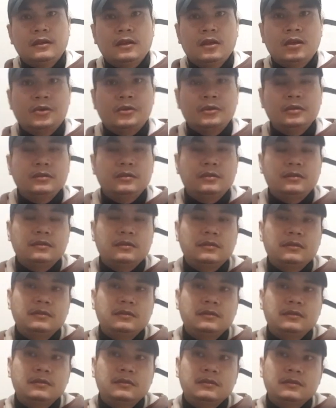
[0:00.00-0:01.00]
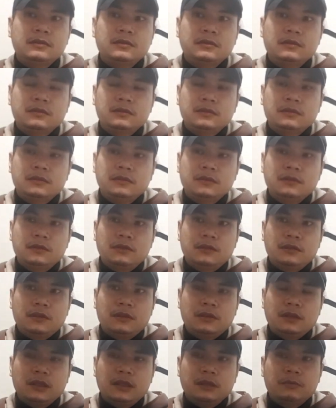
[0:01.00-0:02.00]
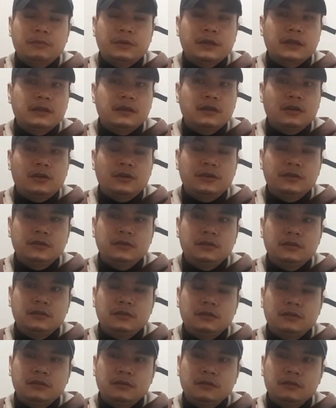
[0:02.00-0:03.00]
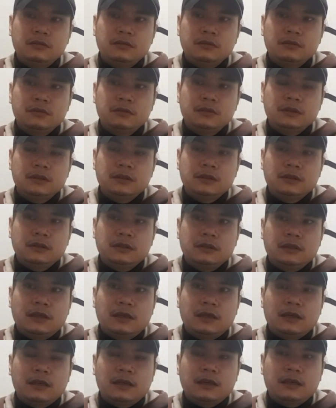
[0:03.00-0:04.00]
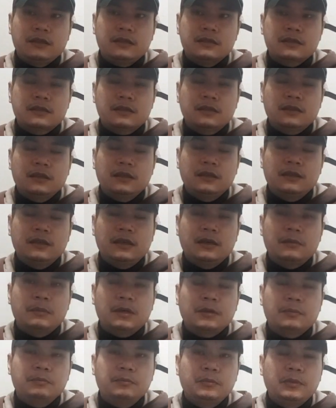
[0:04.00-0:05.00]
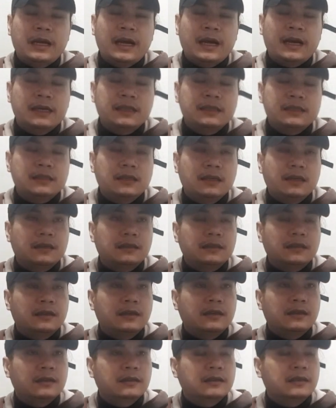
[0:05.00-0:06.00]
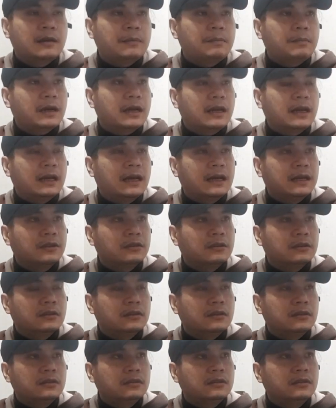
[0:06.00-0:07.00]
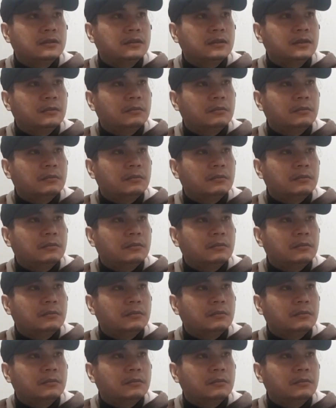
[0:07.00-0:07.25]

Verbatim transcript: load, uh, libreng load, na instead na magbiyahe silang ng napakalayo, no?